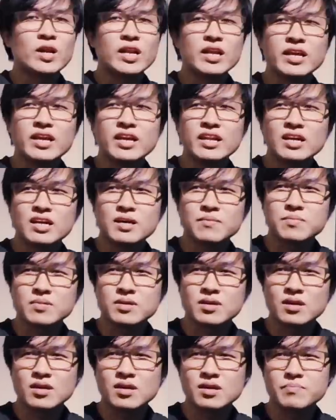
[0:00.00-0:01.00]
วันนี้นะครับ
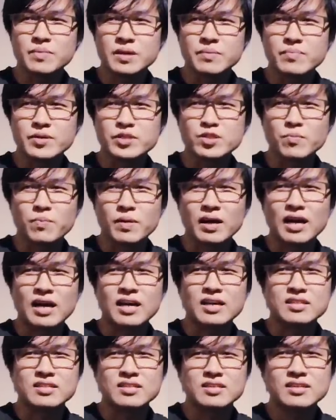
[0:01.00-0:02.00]
ก็เป็นประสบ
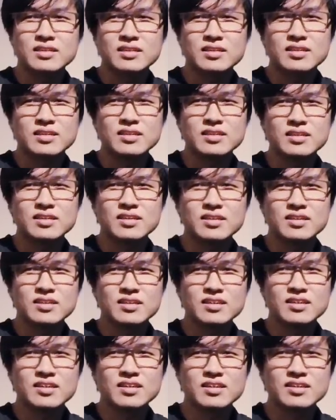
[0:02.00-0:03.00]
การณ์ที่
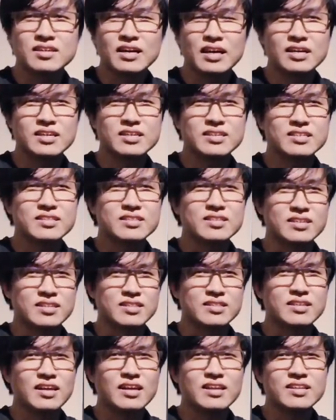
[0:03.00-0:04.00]
น่าตื่น
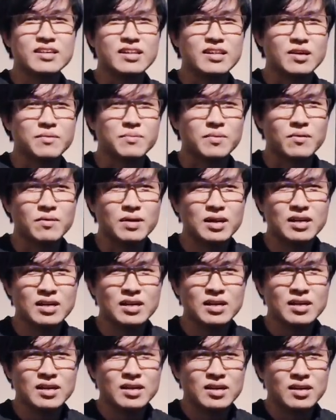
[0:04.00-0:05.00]
เต้นทีเดียวเพราะว่า
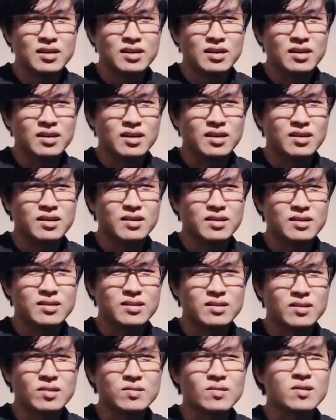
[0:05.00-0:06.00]

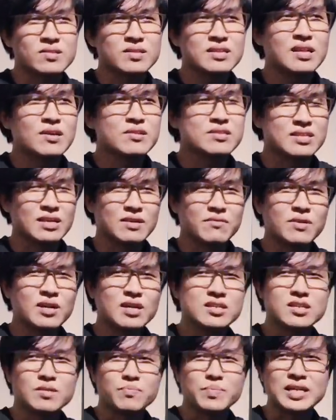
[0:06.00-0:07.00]
น้องๆที่เราเจอเวิ
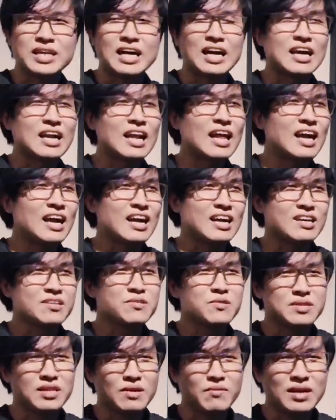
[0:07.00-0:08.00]
ร์กช็อปเป็นครั้งแรกและ
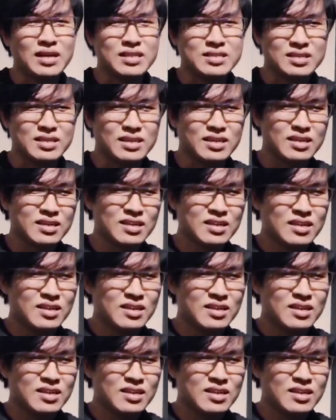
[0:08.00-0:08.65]
ส่วนใหญ่เวลาเจอ